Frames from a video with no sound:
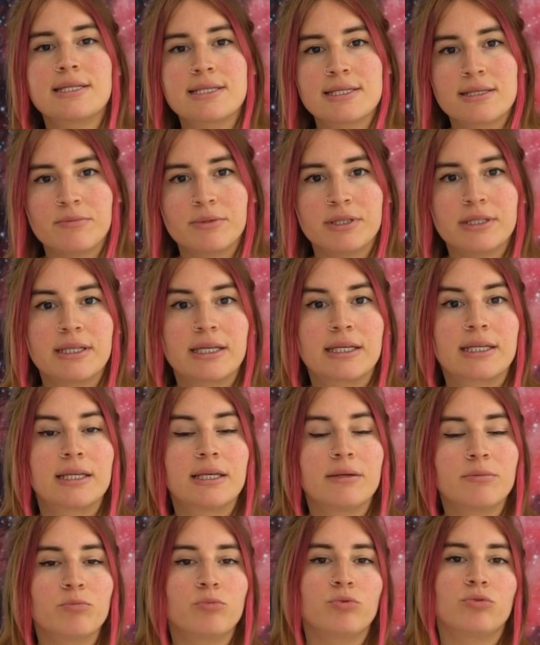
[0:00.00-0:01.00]
dizilimini de
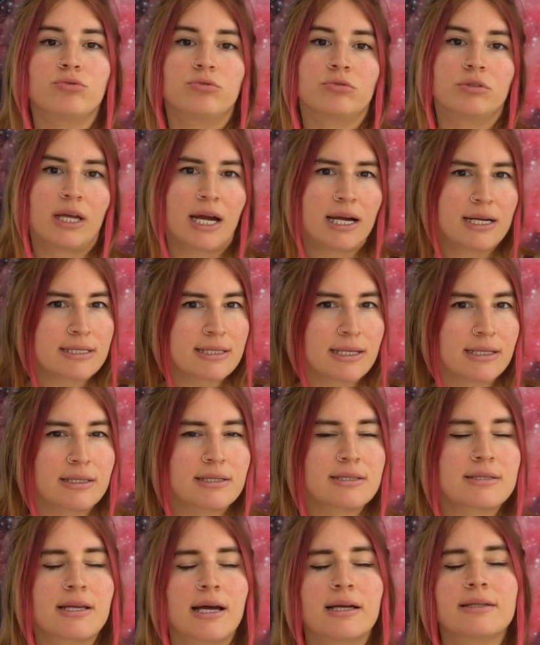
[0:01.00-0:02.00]
kim buldu
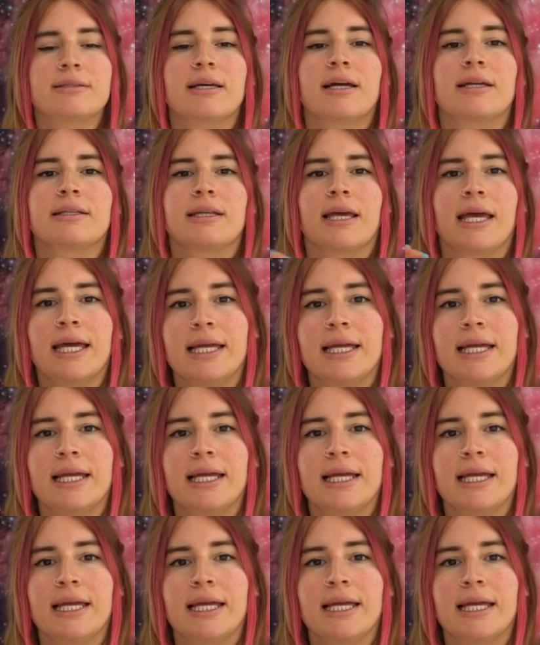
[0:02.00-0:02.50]
derseniz zaten